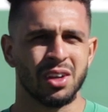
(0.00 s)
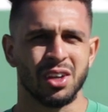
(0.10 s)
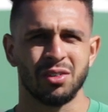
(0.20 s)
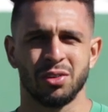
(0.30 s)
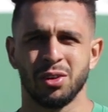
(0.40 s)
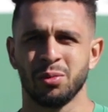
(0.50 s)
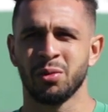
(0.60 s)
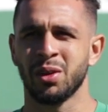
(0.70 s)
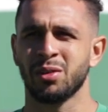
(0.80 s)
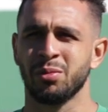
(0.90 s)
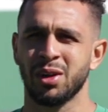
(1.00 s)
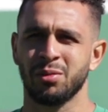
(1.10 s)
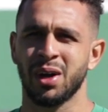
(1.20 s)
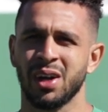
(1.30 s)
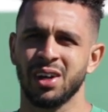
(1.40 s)
Acho que foi o momento mais
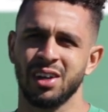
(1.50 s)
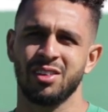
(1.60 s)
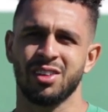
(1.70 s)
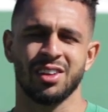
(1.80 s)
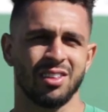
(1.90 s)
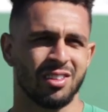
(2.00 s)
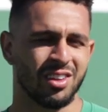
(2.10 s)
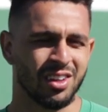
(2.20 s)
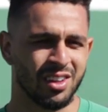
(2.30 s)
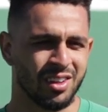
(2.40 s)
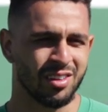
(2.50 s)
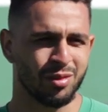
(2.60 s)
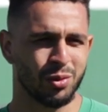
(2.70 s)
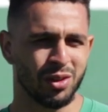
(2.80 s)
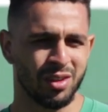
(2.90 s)
marcante de, de
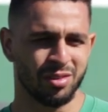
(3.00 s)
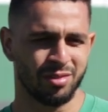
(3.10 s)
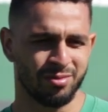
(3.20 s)
poder,